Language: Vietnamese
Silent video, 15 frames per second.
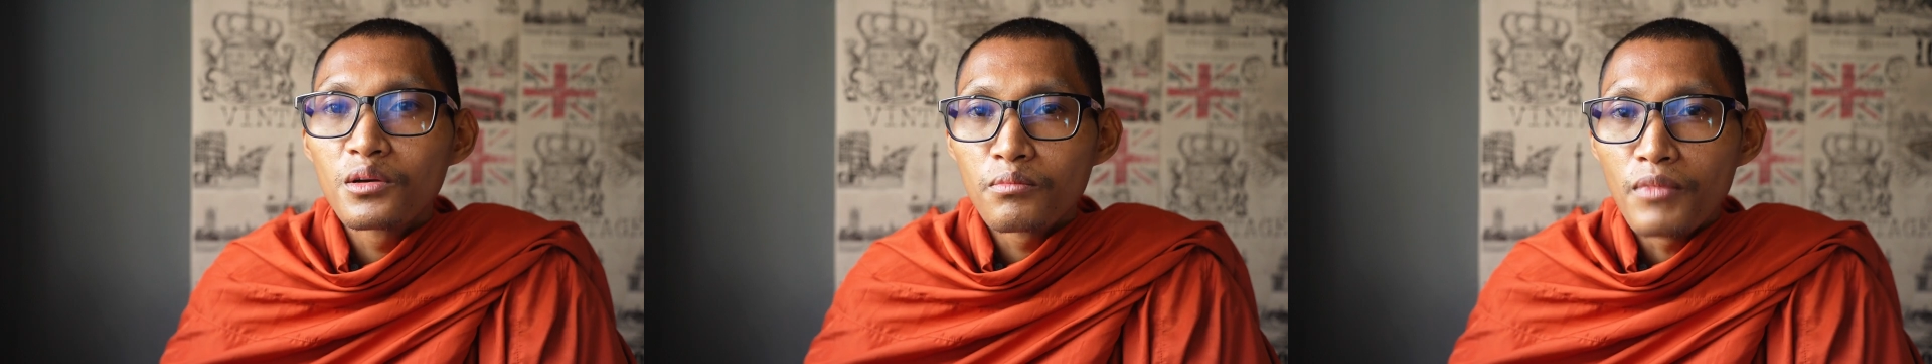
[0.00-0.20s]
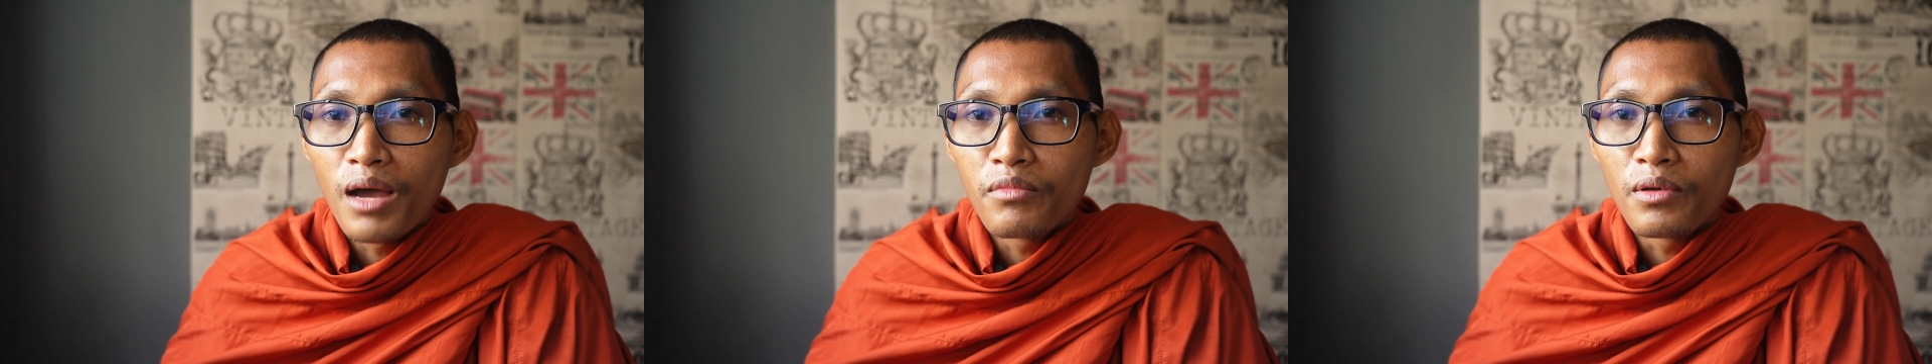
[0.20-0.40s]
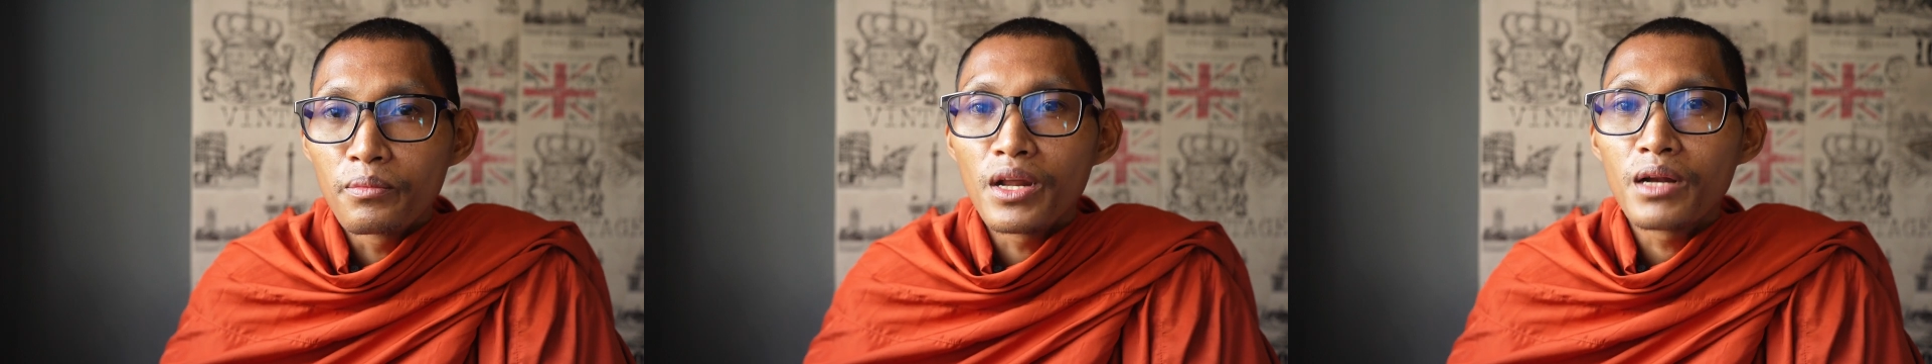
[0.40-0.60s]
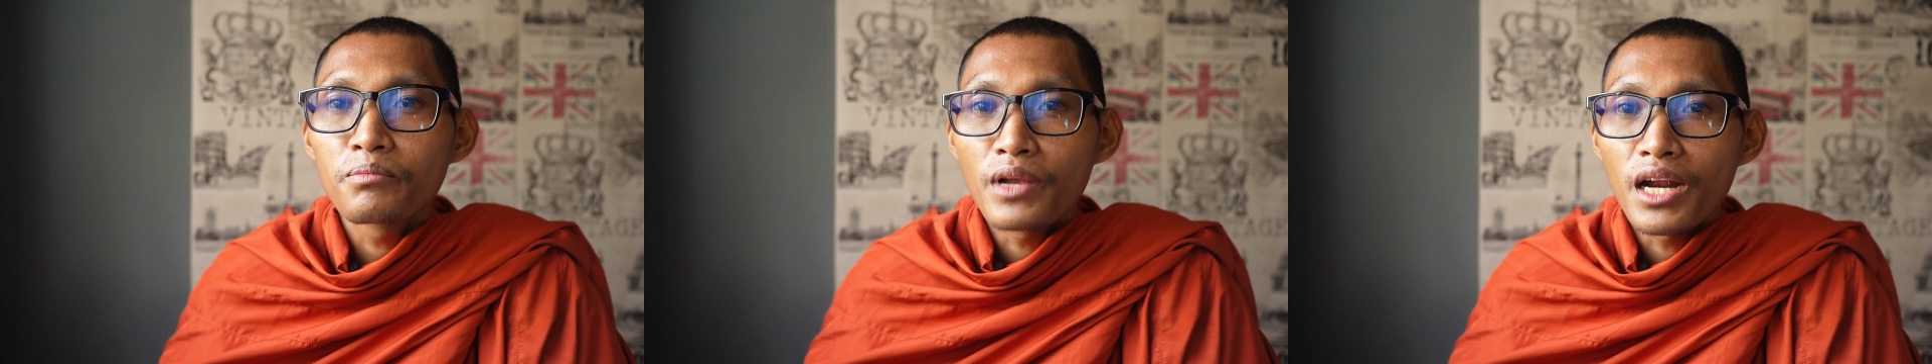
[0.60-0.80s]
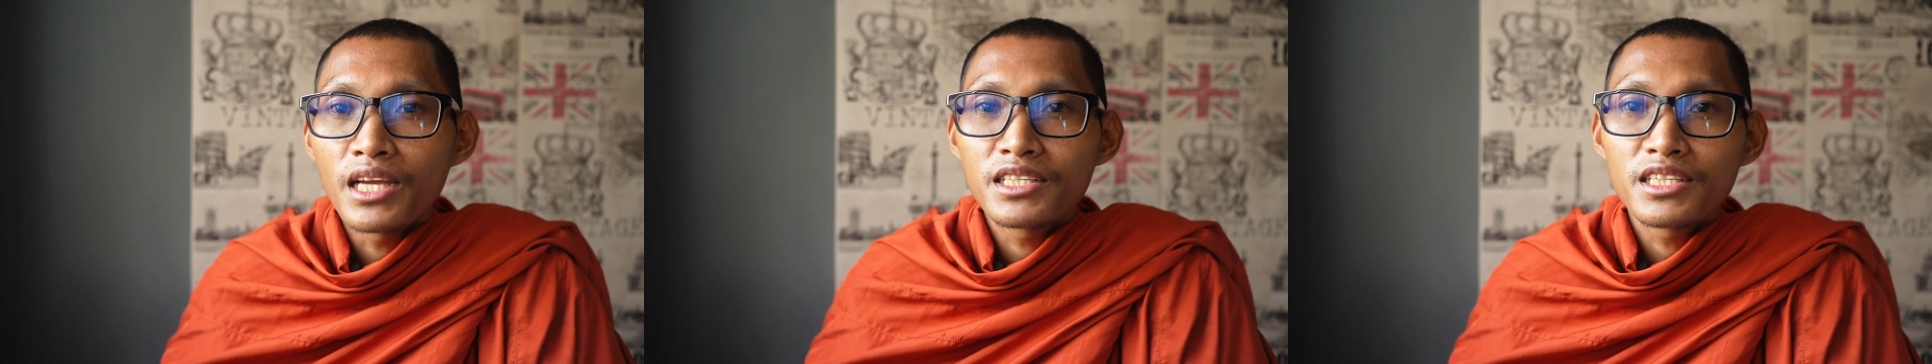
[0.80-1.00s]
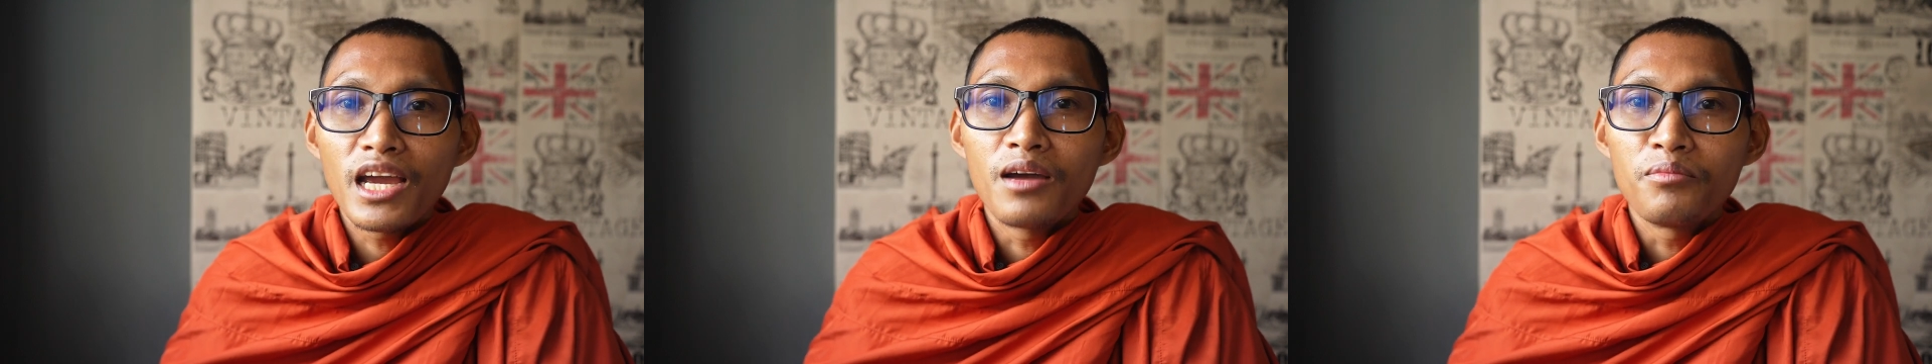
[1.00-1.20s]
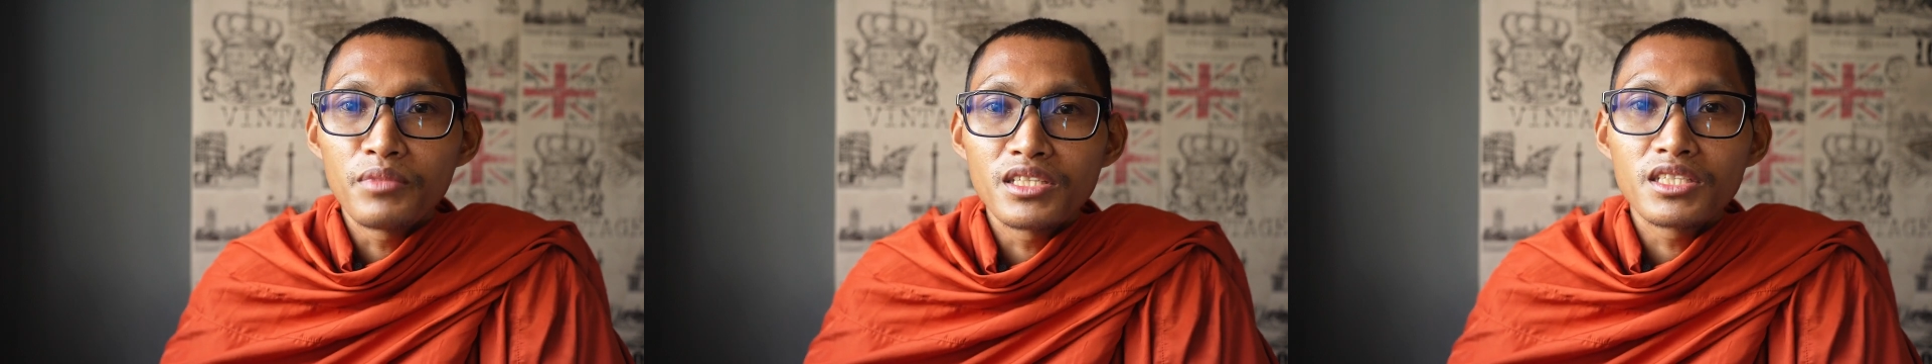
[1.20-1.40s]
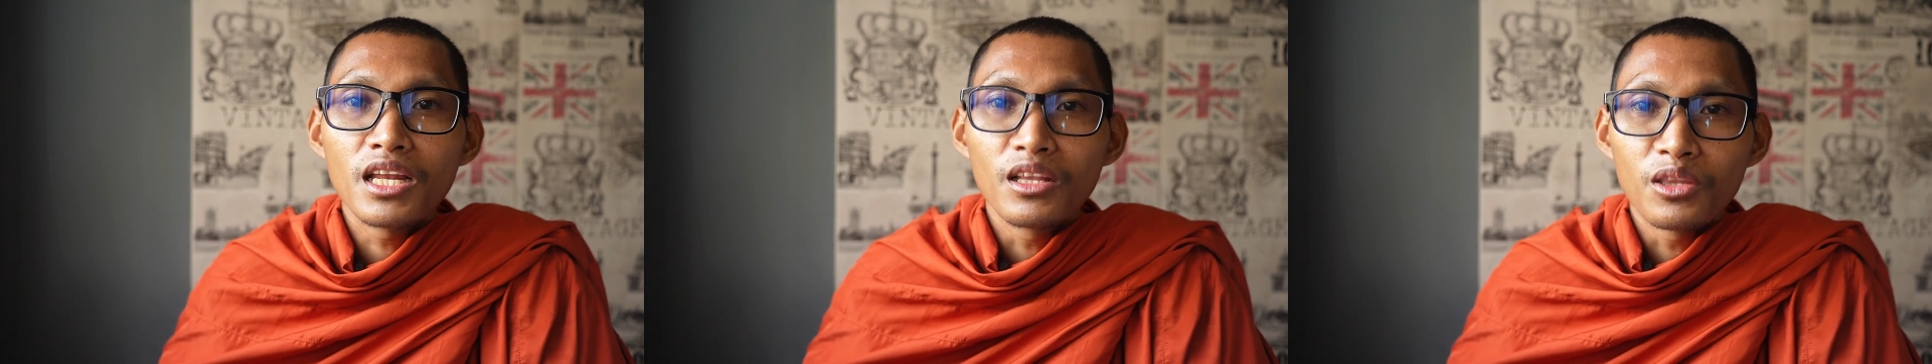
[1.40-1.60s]
bạn một pet pracha
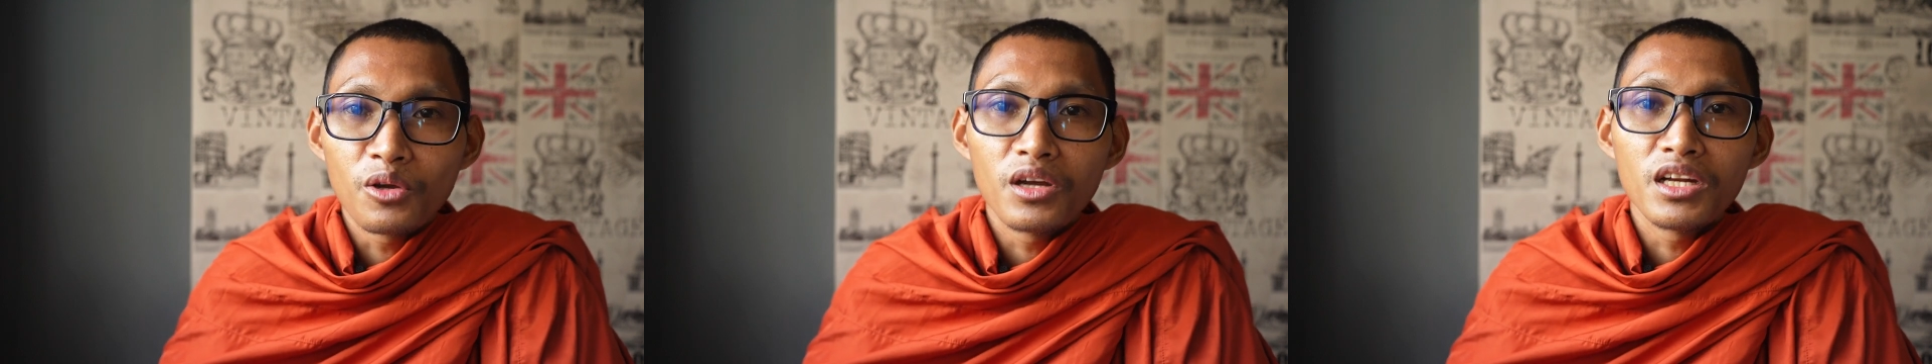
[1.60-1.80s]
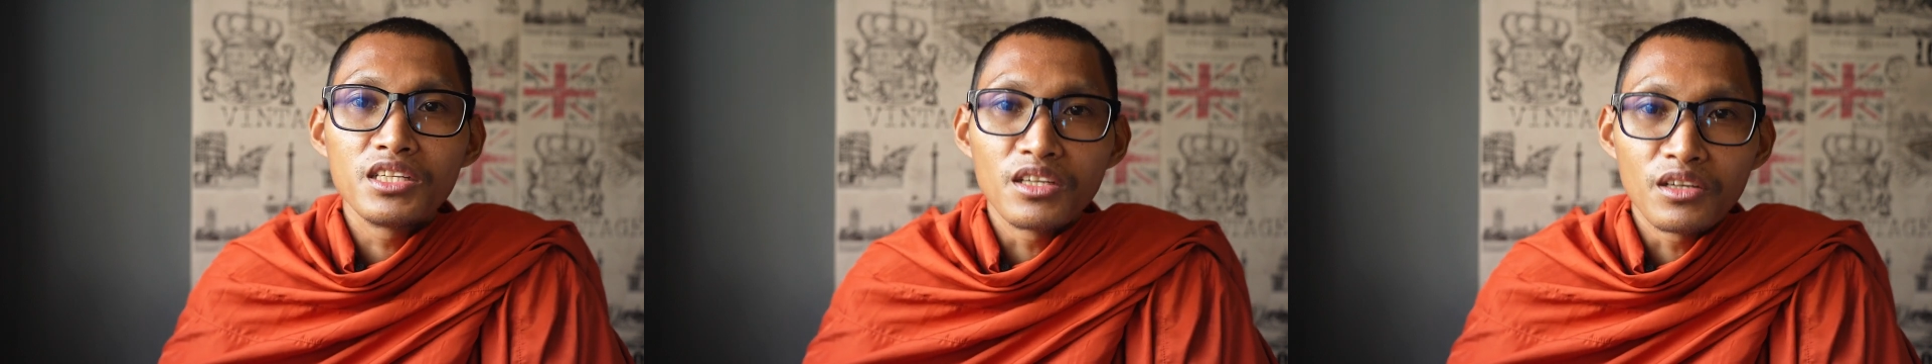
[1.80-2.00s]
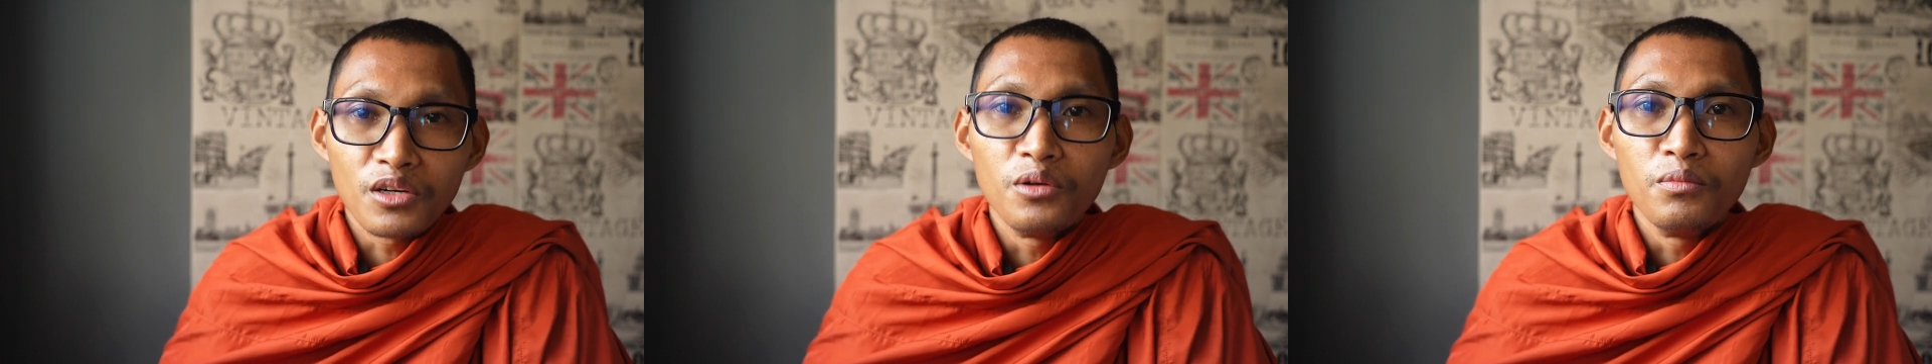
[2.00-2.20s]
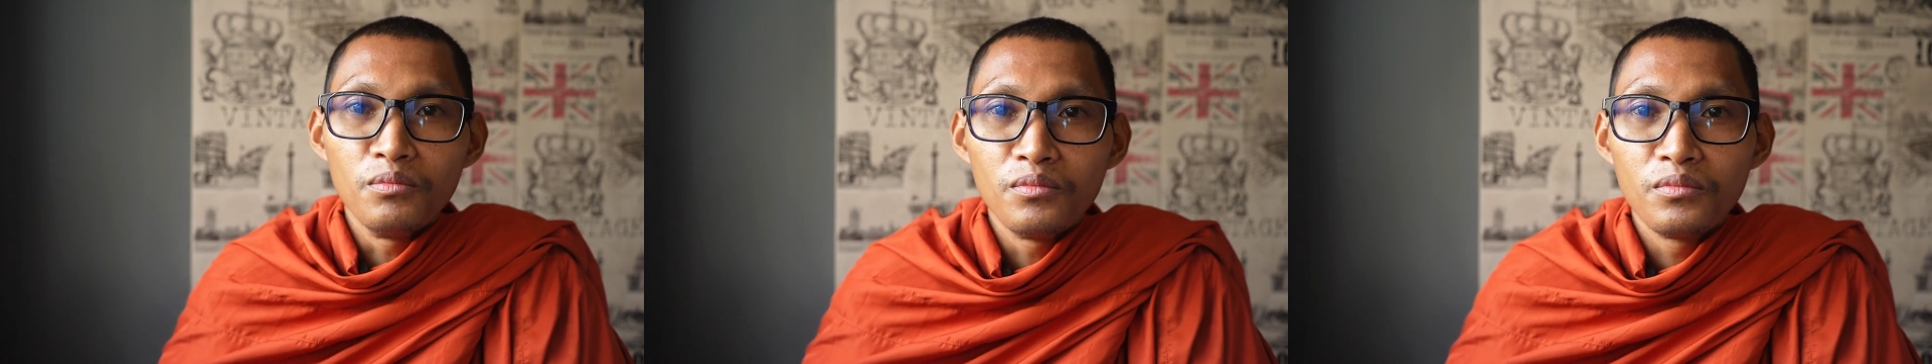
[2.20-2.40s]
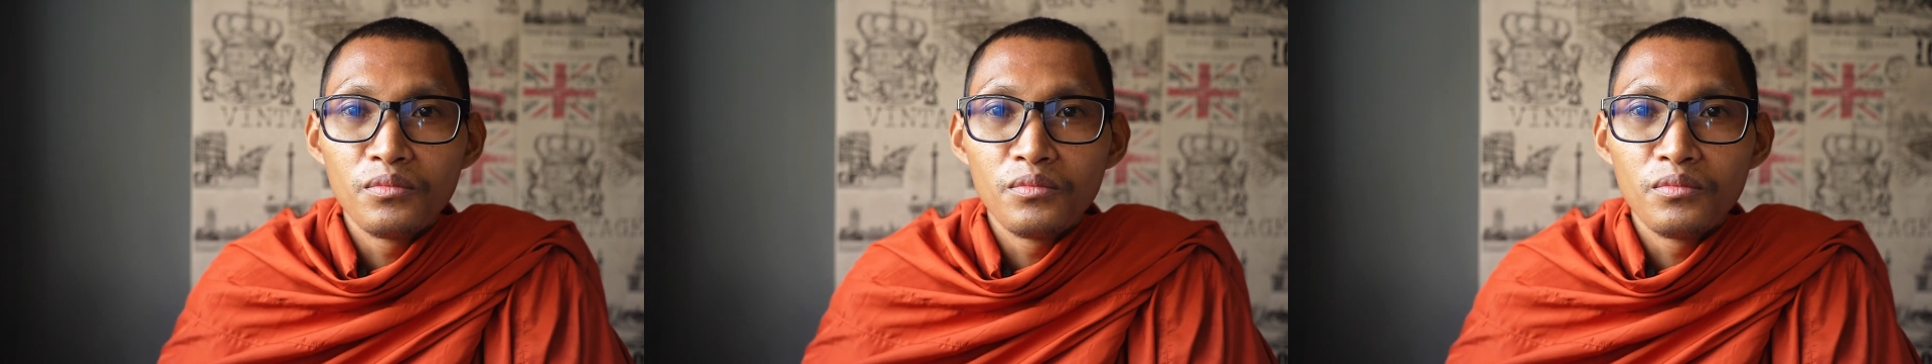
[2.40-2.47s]
bị sao là thò để dùng cung